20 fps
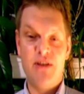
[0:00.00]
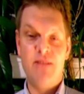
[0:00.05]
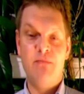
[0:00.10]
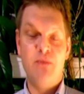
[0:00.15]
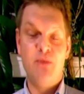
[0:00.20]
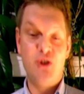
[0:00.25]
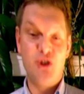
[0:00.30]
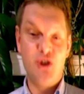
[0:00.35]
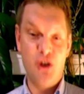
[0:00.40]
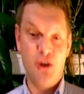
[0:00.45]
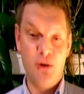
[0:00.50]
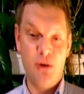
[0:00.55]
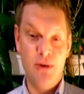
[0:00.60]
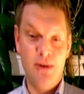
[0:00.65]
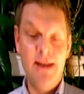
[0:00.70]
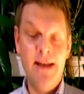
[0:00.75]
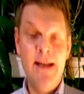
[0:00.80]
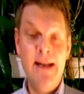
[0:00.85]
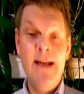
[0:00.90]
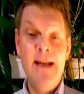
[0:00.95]
przez
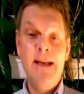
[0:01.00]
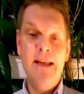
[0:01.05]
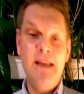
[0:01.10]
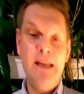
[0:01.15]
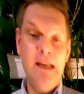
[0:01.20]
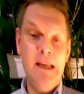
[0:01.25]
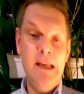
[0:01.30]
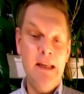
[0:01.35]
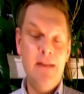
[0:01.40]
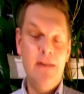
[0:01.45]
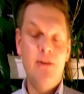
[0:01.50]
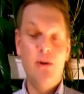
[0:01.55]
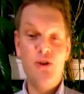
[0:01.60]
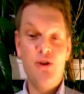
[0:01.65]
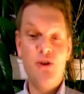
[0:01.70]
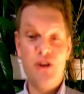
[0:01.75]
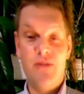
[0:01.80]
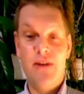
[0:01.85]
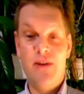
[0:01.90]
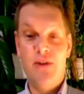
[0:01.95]
pszczoły, i
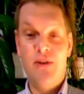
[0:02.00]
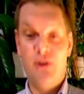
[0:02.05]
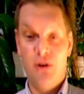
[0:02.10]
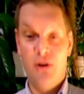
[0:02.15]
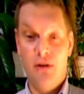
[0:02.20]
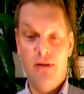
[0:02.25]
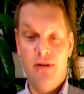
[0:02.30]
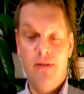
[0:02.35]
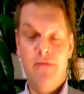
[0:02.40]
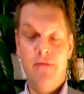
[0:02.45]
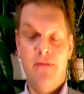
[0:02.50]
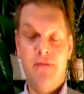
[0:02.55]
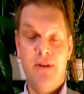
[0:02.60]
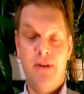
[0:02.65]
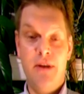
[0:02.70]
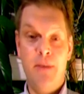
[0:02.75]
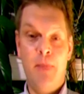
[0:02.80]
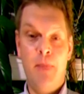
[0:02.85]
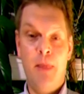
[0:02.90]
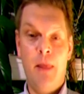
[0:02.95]
dojrzewa to
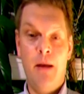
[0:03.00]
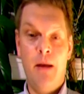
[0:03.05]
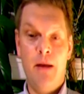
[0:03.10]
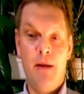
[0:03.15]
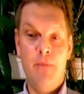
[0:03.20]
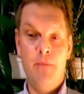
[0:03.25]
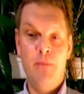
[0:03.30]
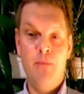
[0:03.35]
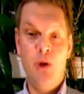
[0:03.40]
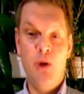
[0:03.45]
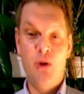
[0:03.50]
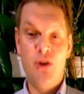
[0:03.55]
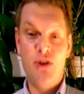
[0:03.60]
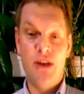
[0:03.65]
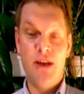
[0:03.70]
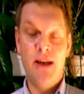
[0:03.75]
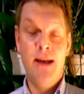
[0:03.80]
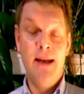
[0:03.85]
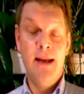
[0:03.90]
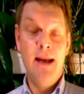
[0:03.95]
w e,
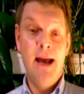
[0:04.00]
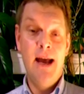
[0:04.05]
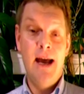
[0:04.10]
miodzie.